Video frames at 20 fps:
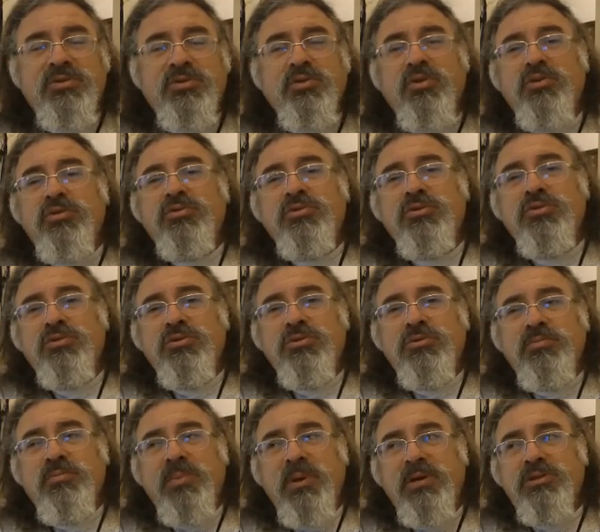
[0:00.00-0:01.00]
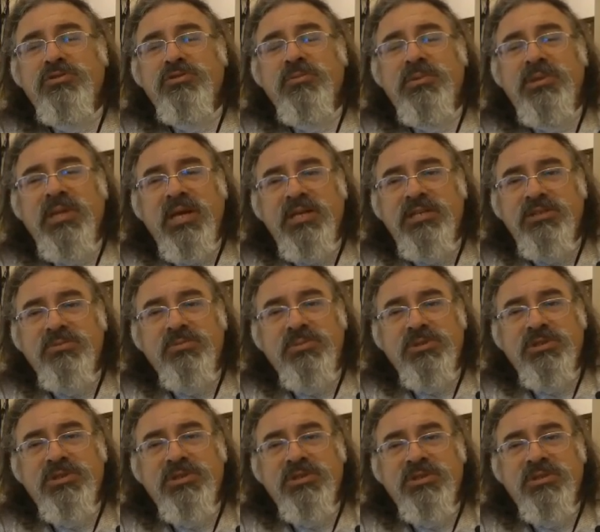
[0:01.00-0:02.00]
Döndüğü gün pansumunu
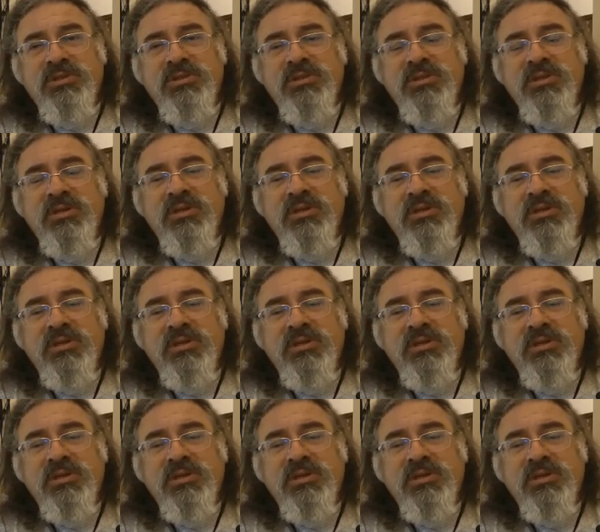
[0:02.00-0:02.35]
açmış.